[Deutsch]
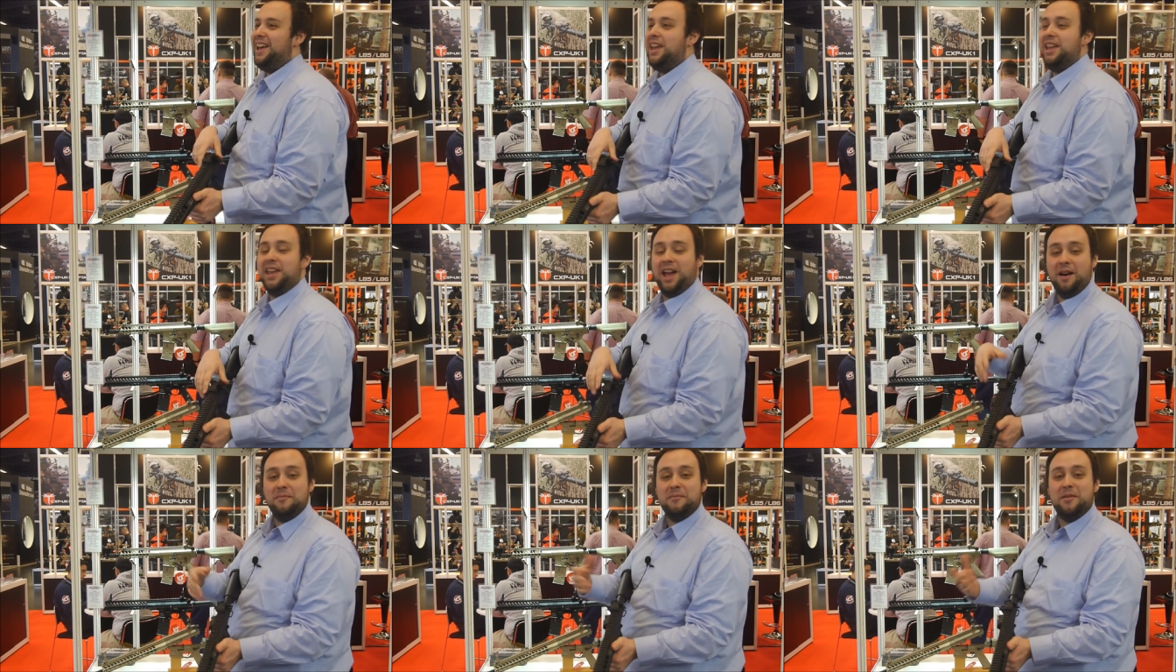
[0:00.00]

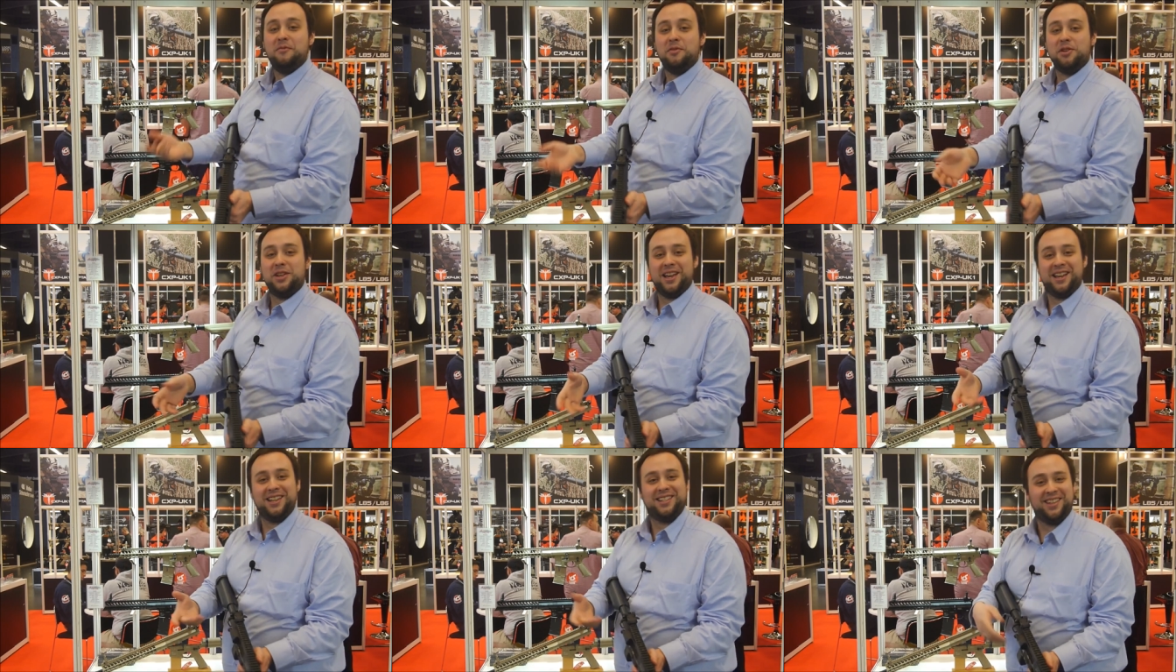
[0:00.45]
ja, mir wurde ja
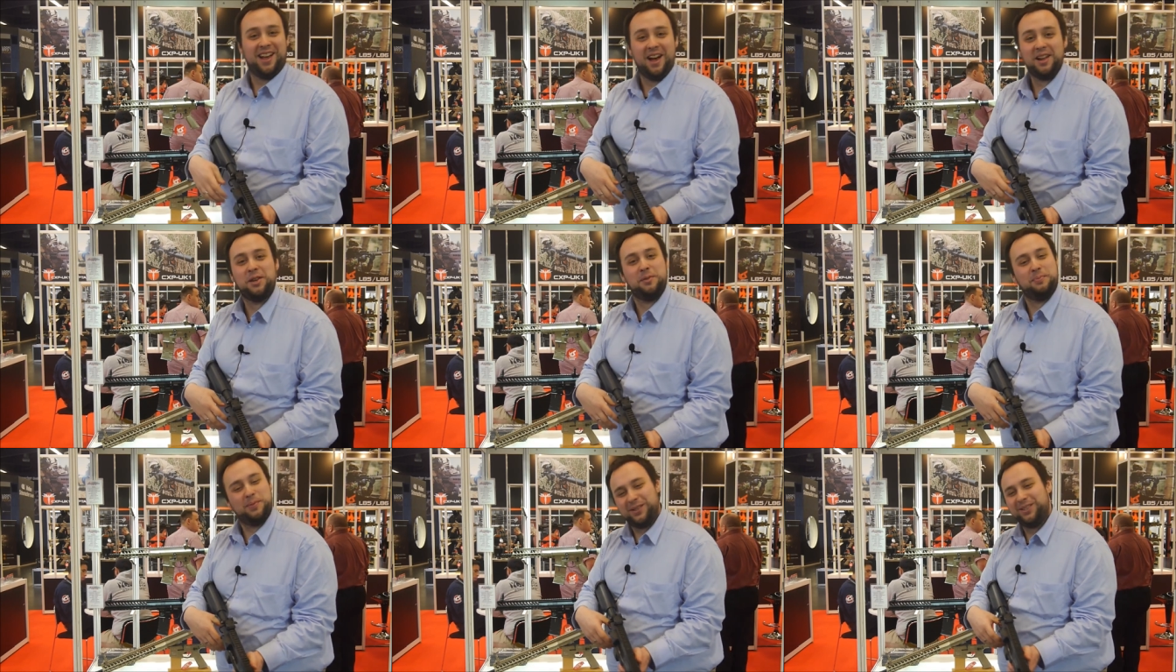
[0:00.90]
gesagt, ich
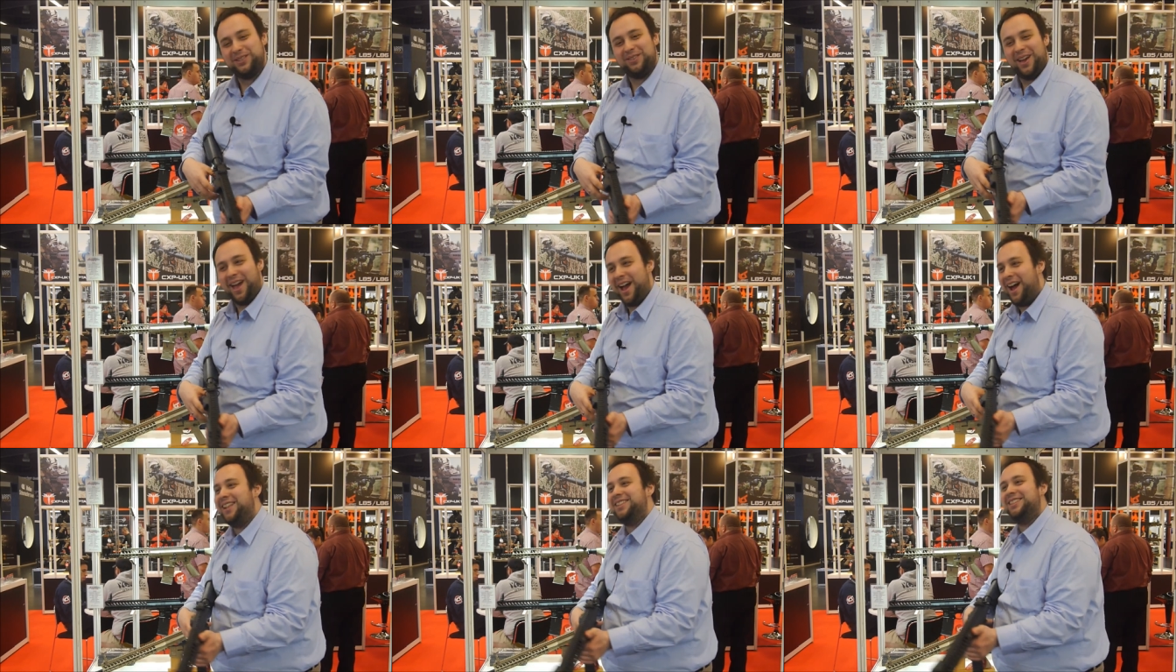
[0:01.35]
bin zu
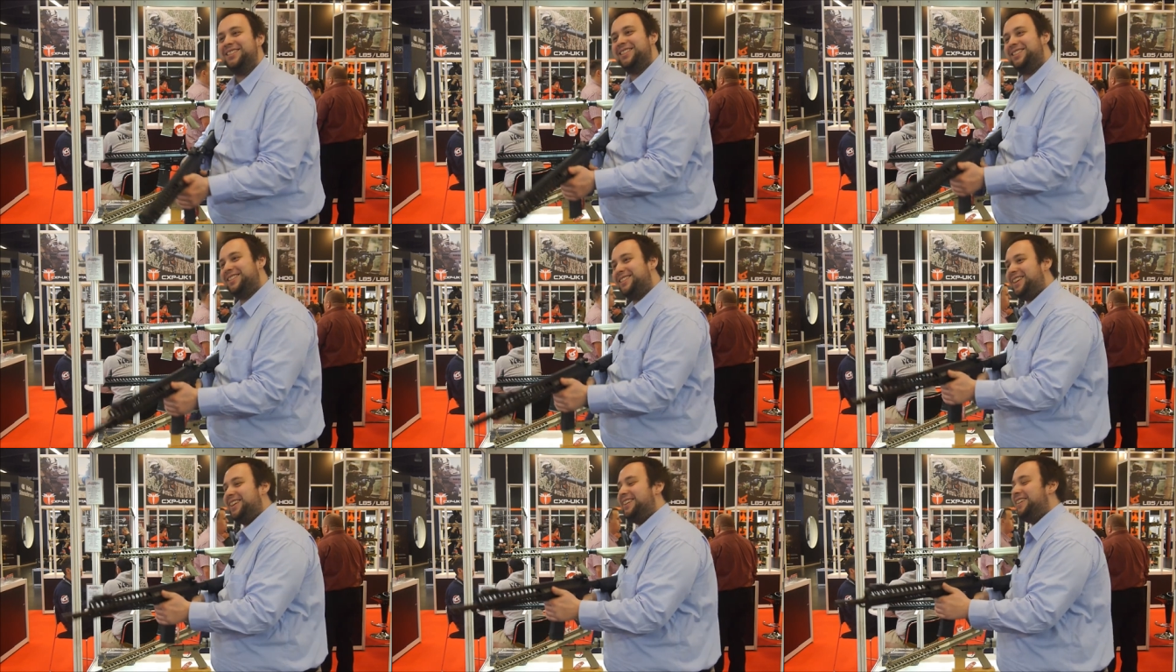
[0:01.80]
ernst,
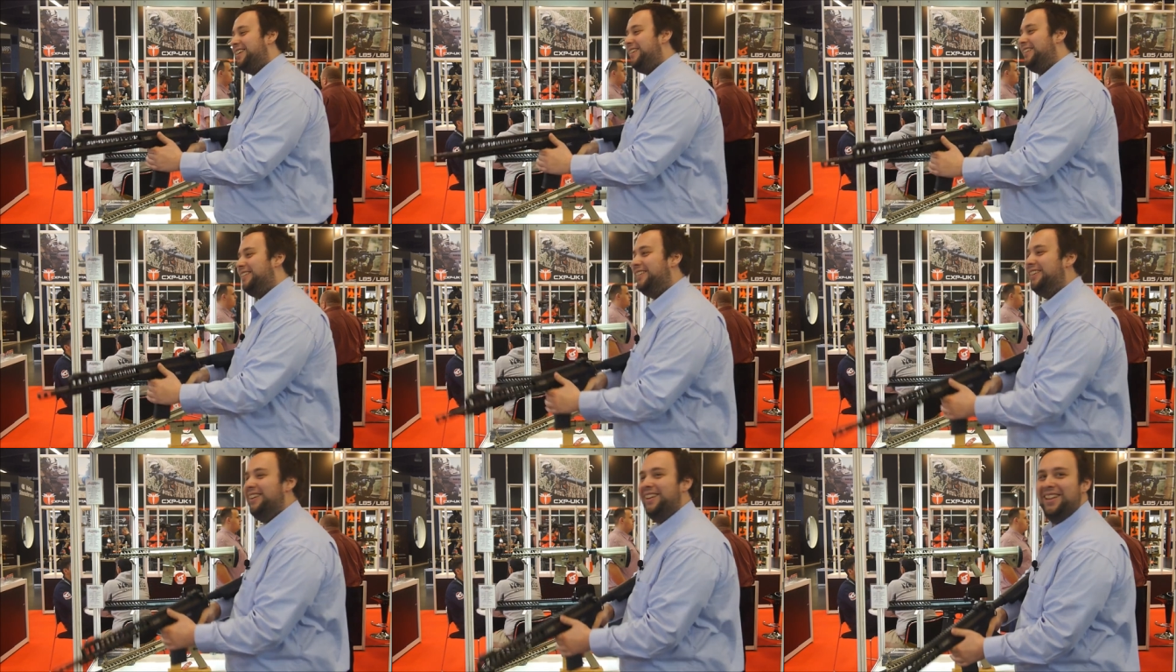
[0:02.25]
genau,
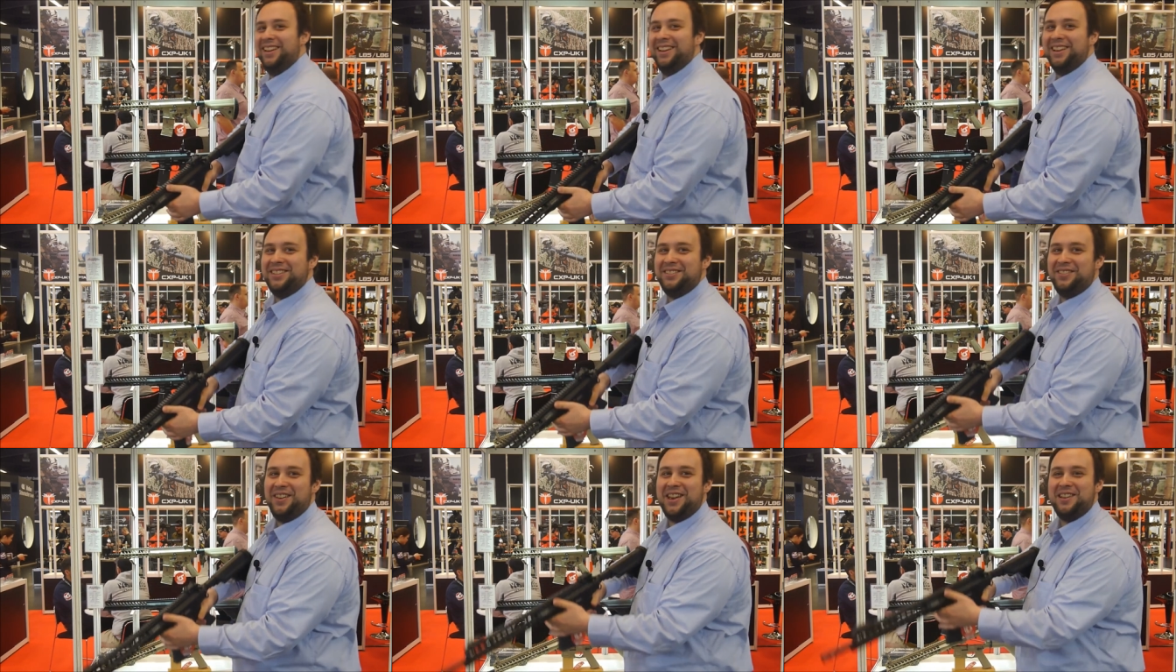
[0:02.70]

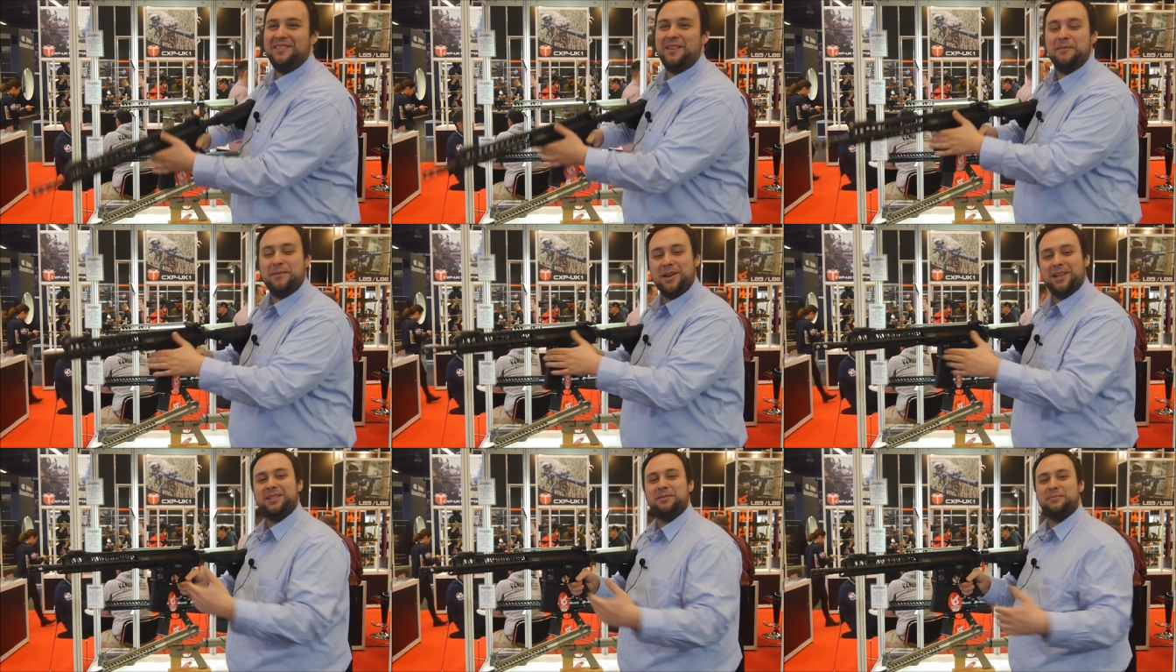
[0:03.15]
deswegen werden wir
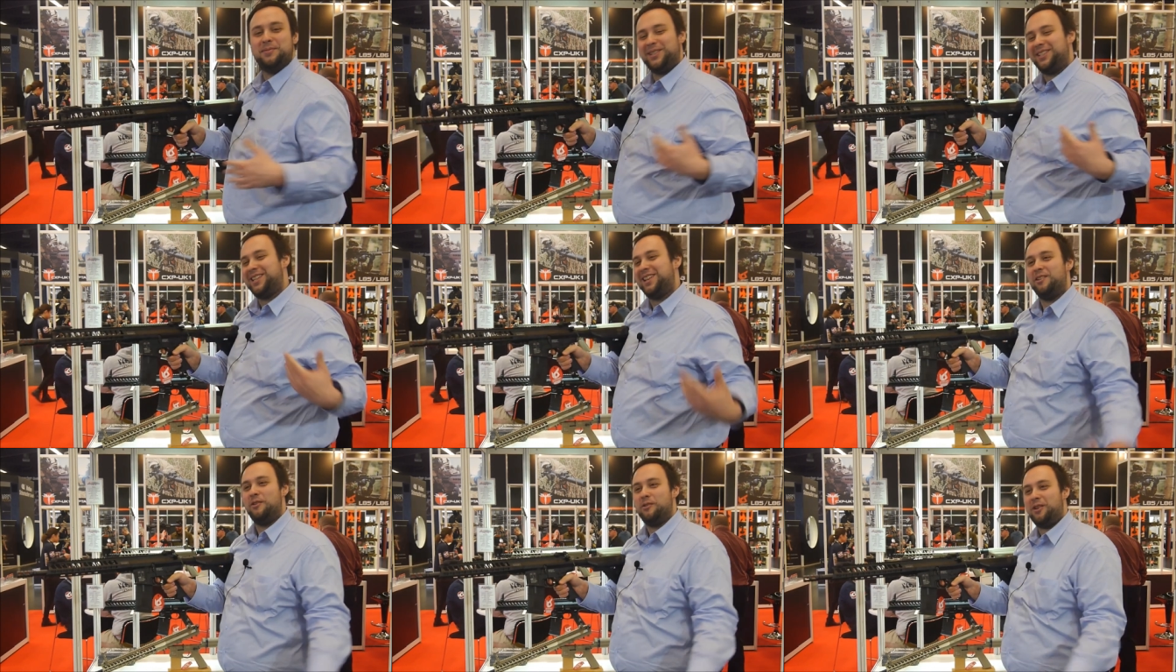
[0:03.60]
jetzt ein bisschen
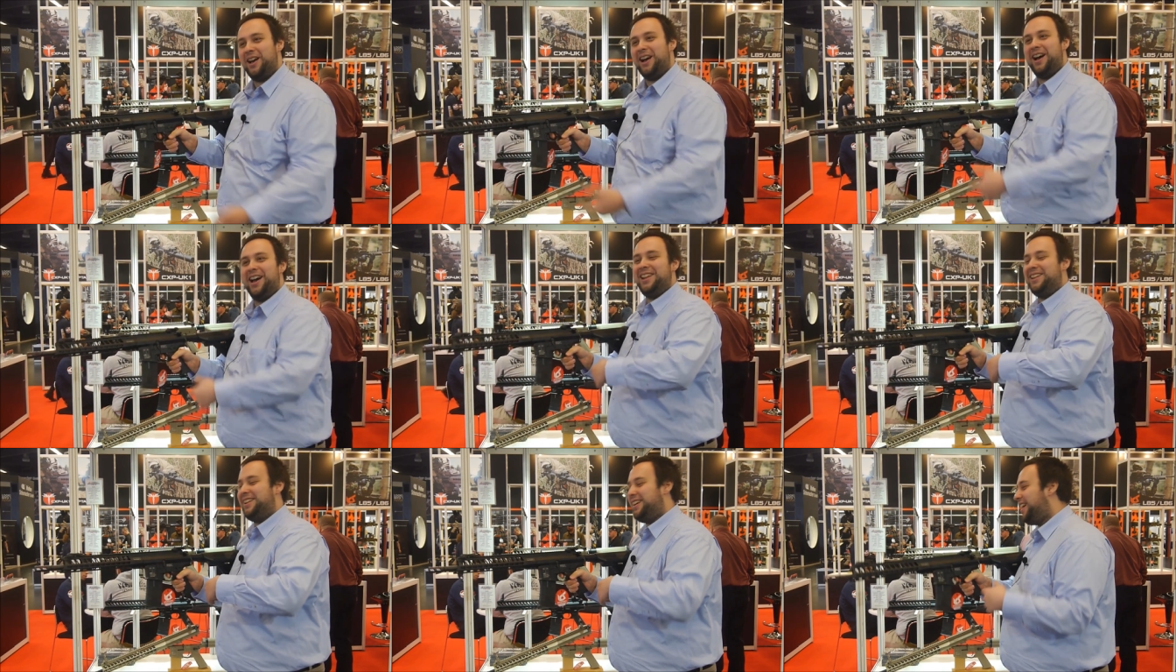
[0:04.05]
Lockerheit
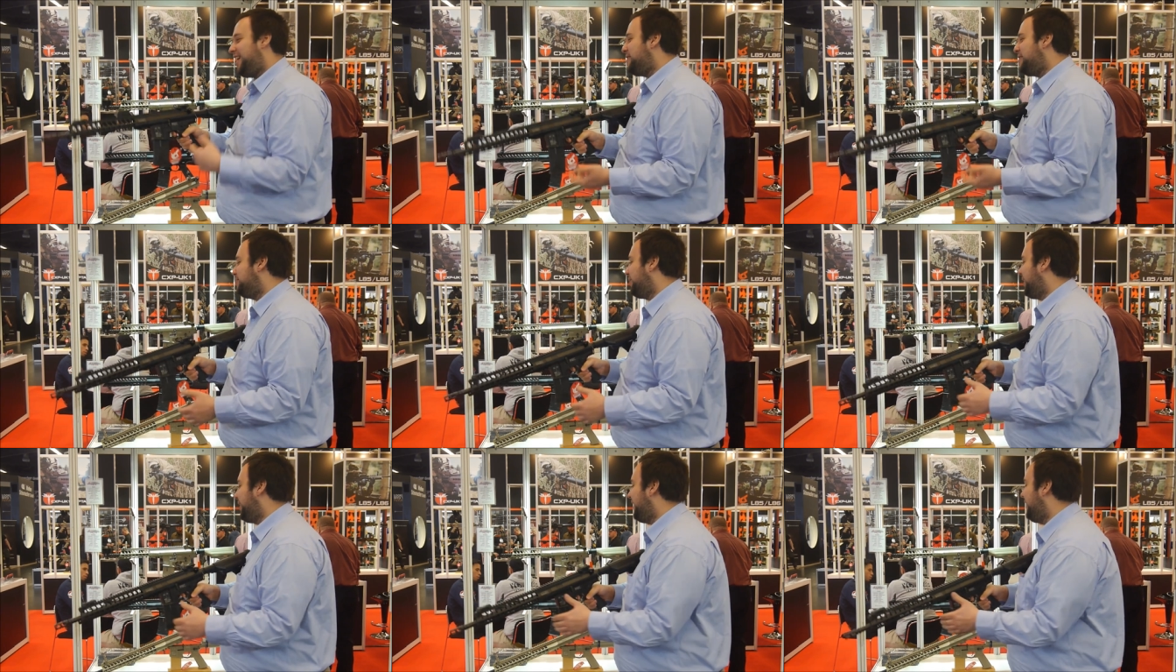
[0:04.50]
da
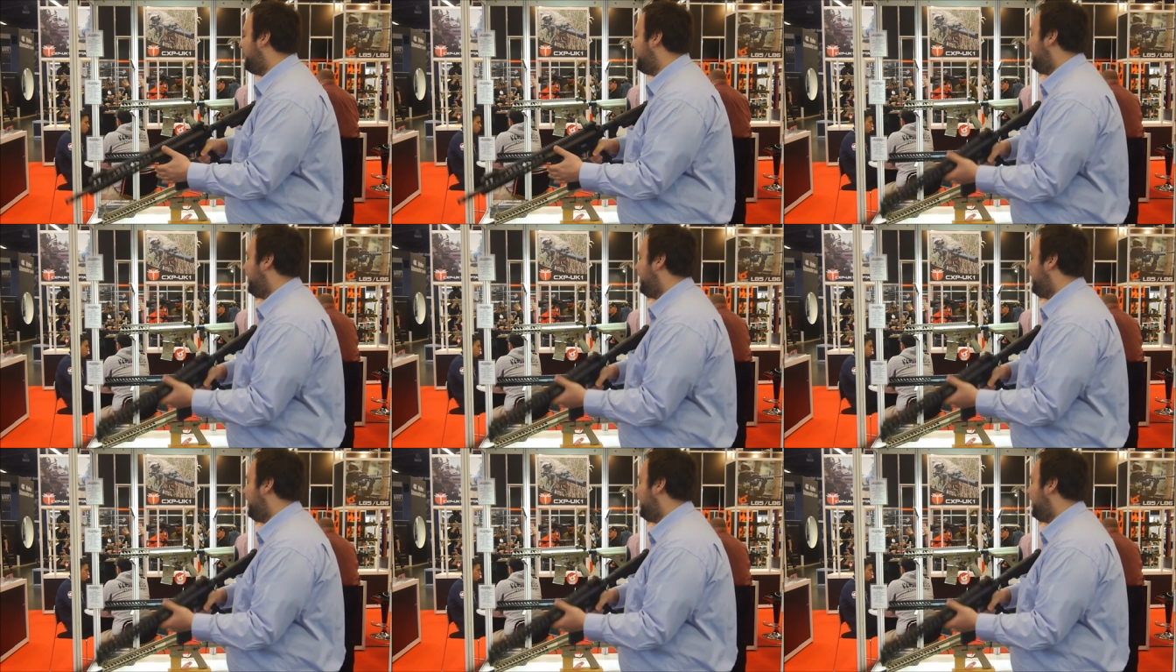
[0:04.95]
reinbringen